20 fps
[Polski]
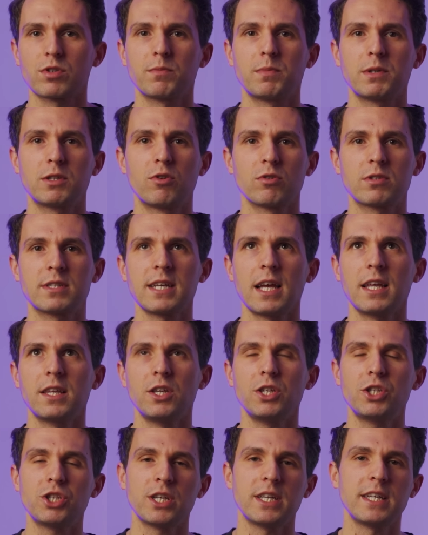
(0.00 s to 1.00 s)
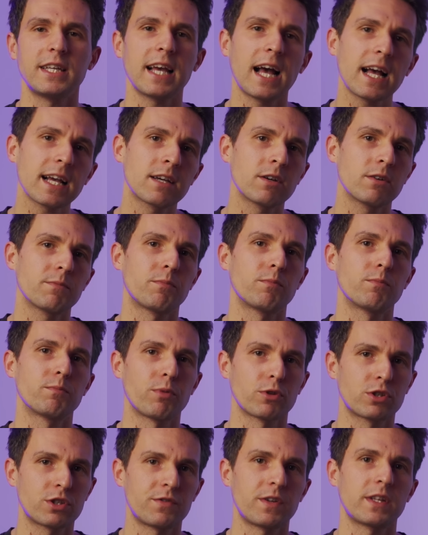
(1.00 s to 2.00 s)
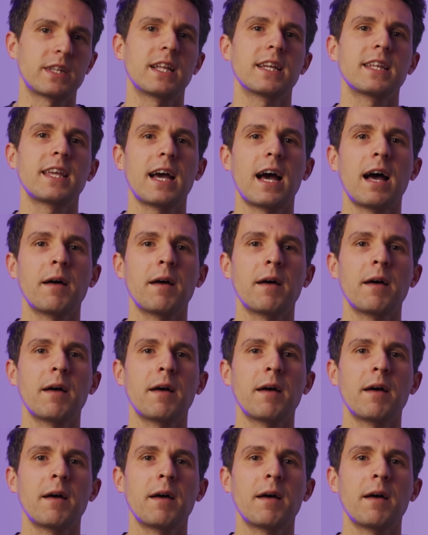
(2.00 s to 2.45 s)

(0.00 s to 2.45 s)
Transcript: żeby docenić, jak podświetlenie